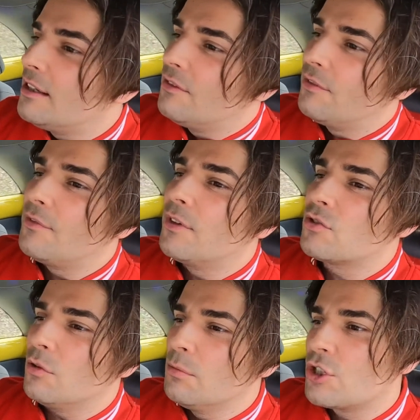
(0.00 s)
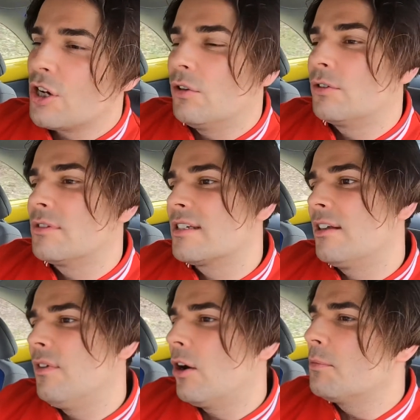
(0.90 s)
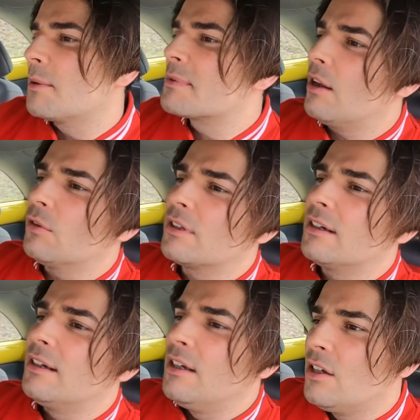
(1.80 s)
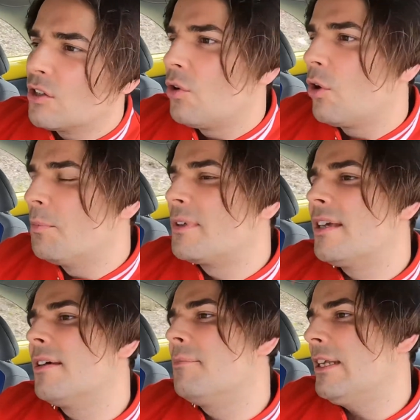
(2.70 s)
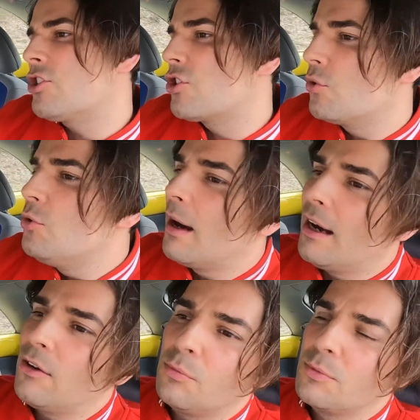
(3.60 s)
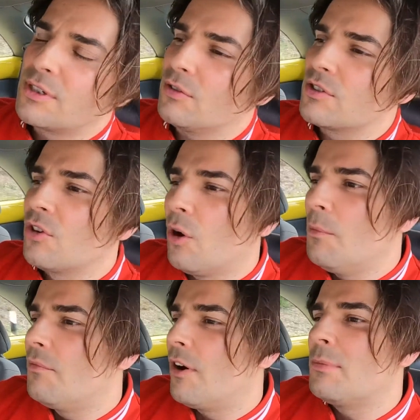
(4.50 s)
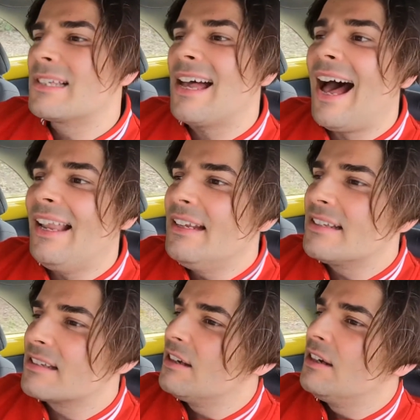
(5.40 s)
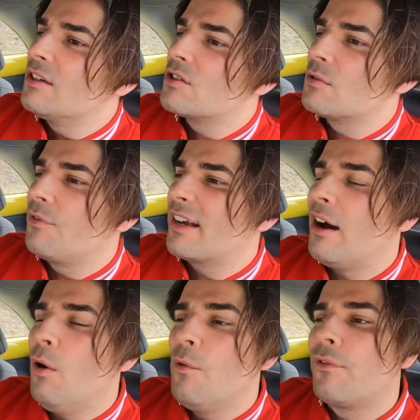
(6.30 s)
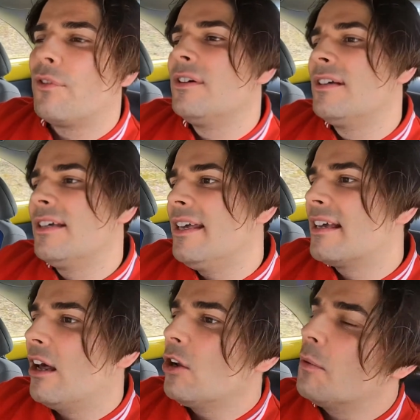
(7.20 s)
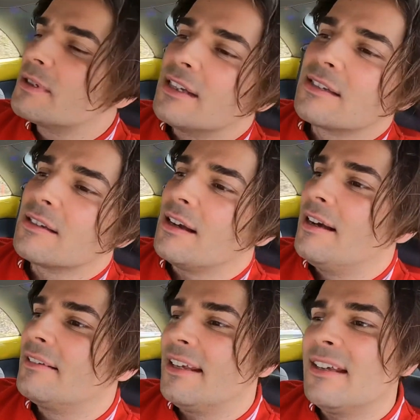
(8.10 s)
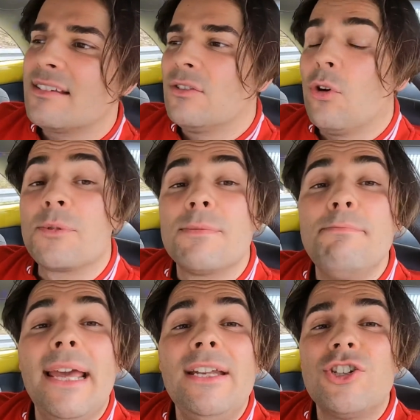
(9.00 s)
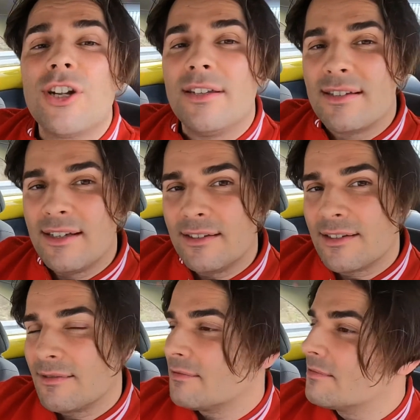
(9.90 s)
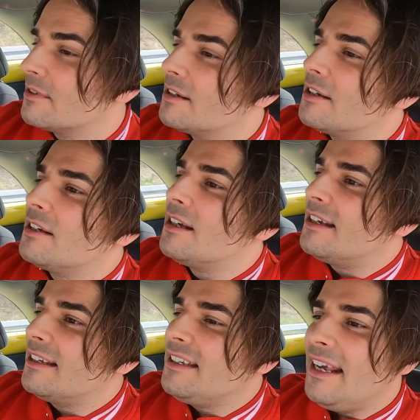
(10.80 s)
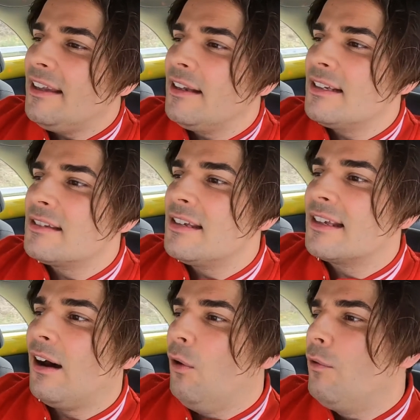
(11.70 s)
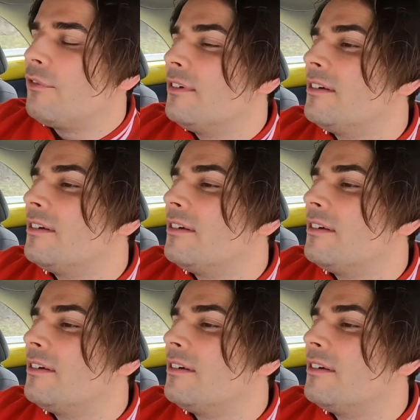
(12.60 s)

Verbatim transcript: wenn wir uns umschauen und sehen, warum gibt es lauter korrupte Menschen überall um uns außen rum, warum ist alles zum Verkauf, egal ob es jetzt äh, Dinge sind, ob es Menschen sind. Jeder lässt sich kaufen.